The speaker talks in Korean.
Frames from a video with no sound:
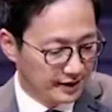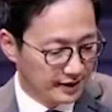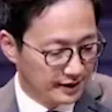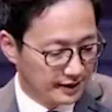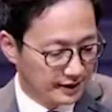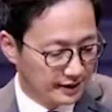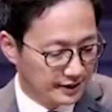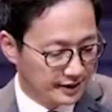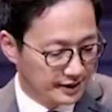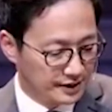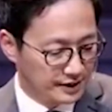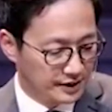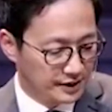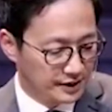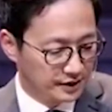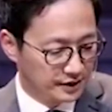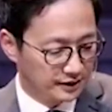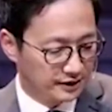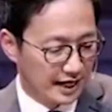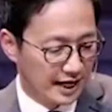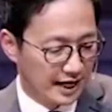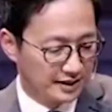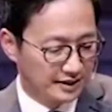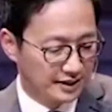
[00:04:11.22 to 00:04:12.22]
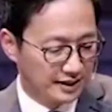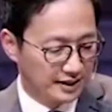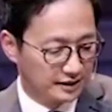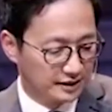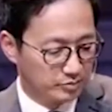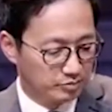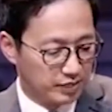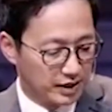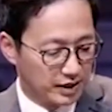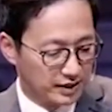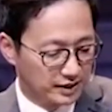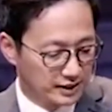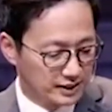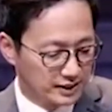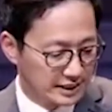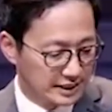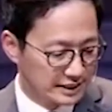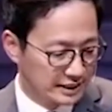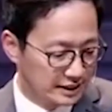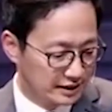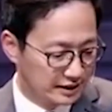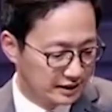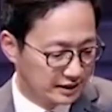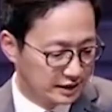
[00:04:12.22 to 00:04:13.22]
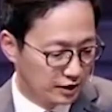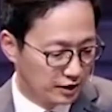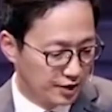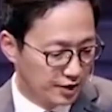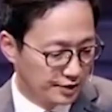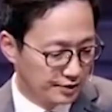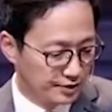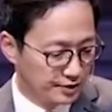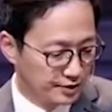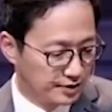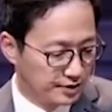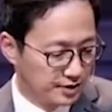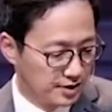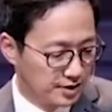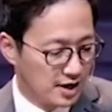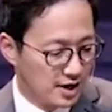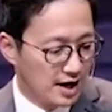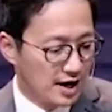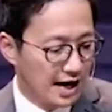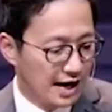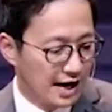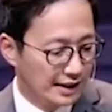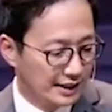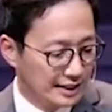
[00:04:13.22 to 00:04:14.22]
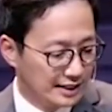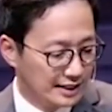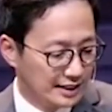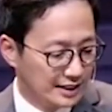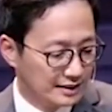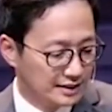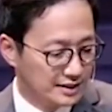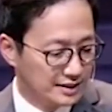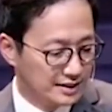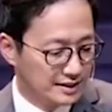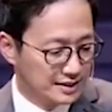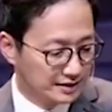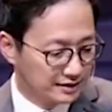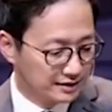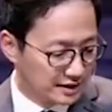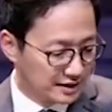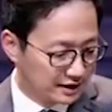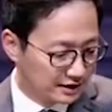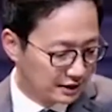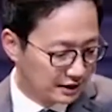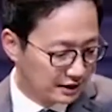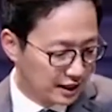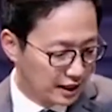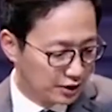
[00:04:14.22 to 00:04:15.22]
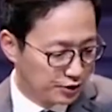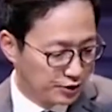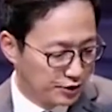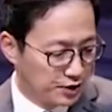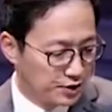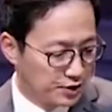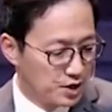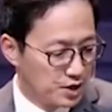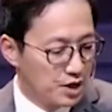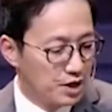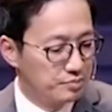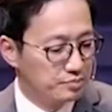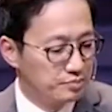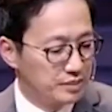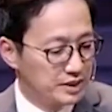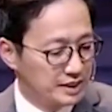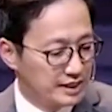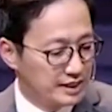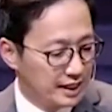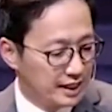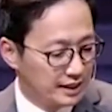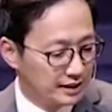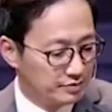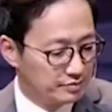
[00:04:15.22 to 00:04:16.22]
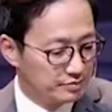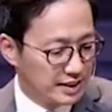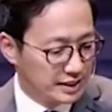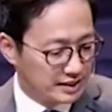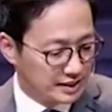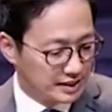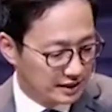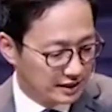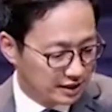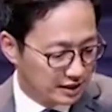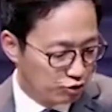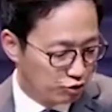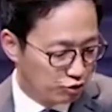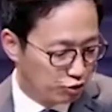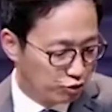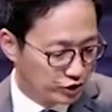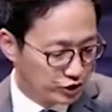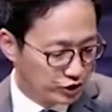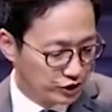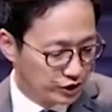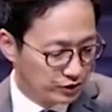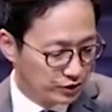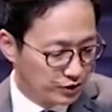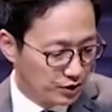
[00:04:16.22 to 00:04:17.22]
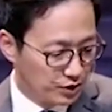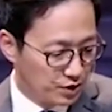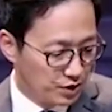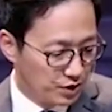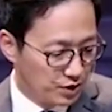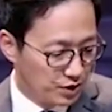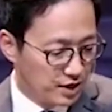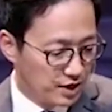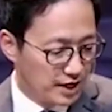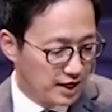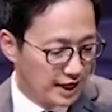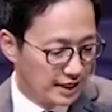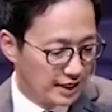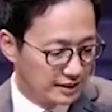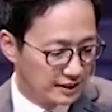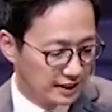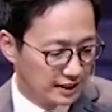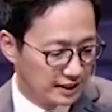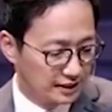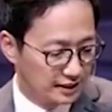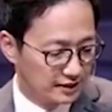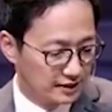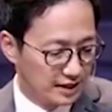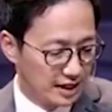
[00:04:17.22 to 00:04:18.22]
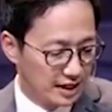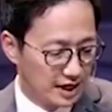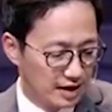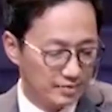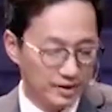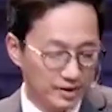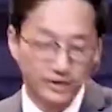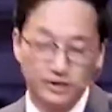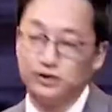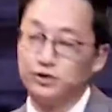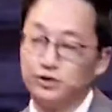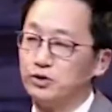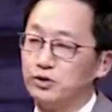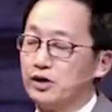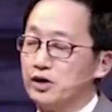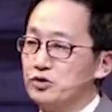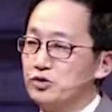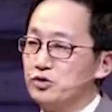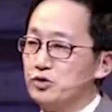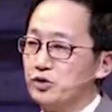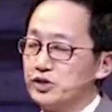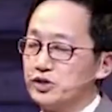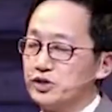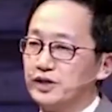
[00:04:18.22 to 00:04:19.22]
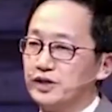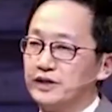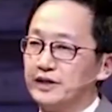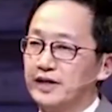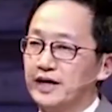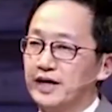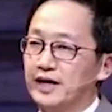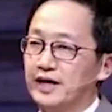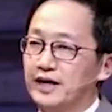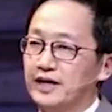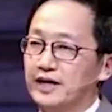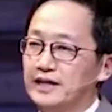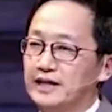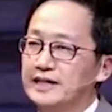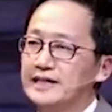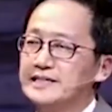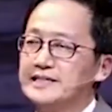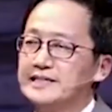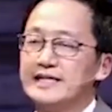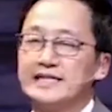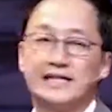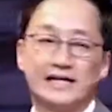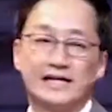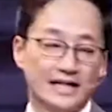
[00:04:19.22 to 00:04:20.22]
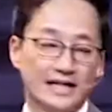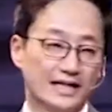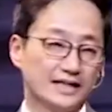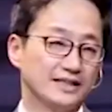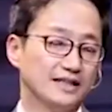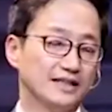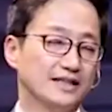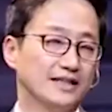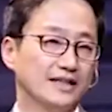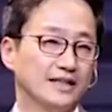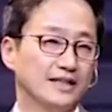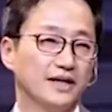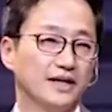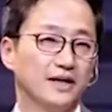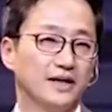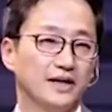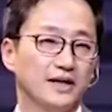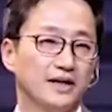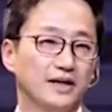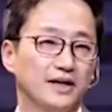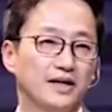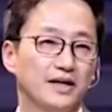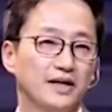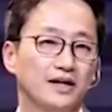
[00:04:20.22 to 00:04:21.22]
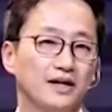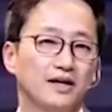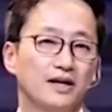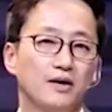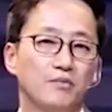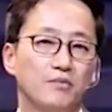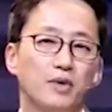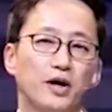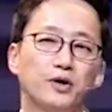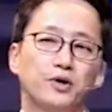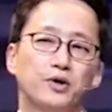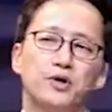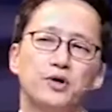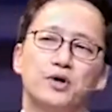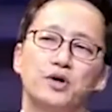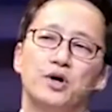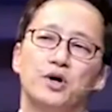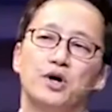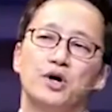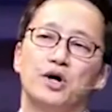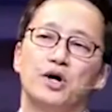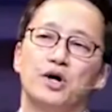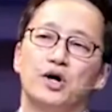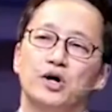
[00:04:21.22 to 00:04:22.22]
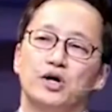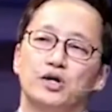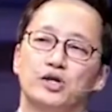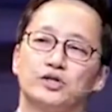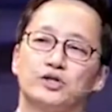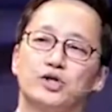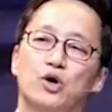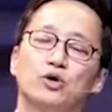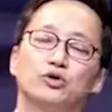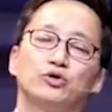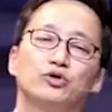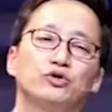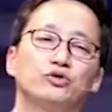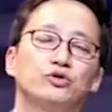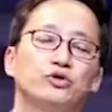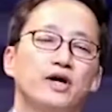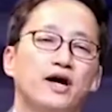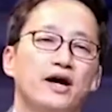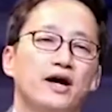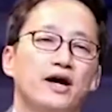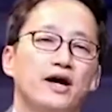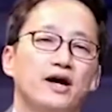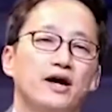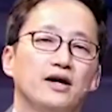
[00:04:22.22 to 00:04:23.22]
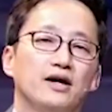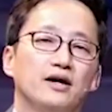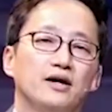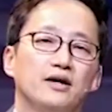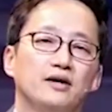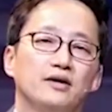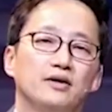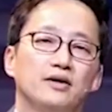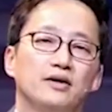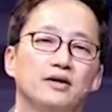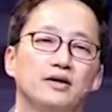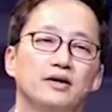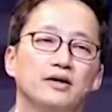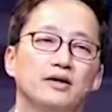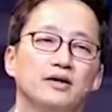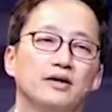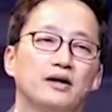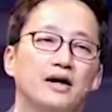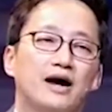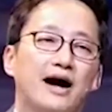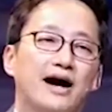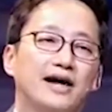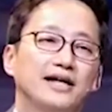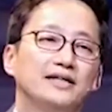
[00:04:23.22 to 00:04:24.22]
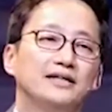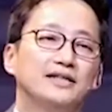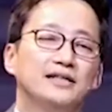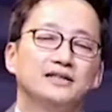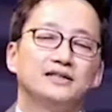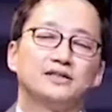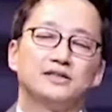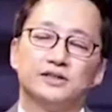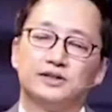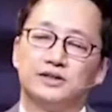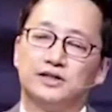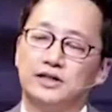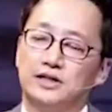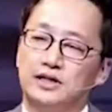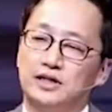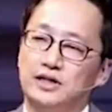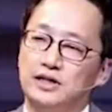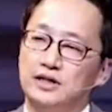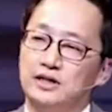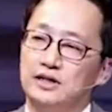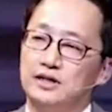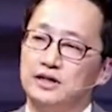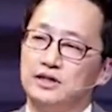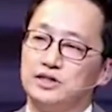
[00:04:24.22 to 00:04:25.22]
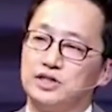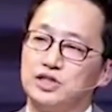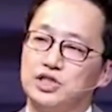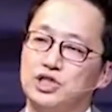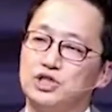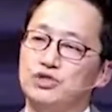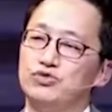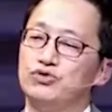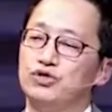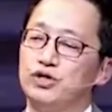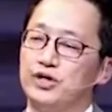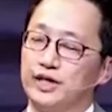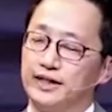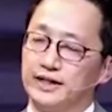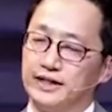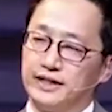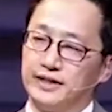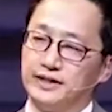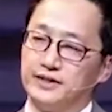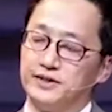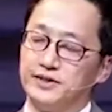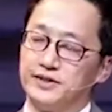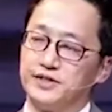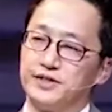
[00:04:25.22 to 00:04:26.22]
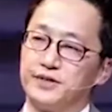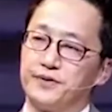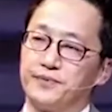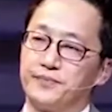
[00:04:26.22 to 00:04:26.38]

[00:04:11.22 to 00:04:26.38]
그래서 다니엘은 벨드사살이라고 하고 하나냐는 사드락이라 하고 미사엘은 메삭이라고 고치고 아사라는 아벤누고라고 고쳤다. 이게 세상이 하는 일이다. 바로 성도들의 아이덴티티를 지우려 한다는 거죠.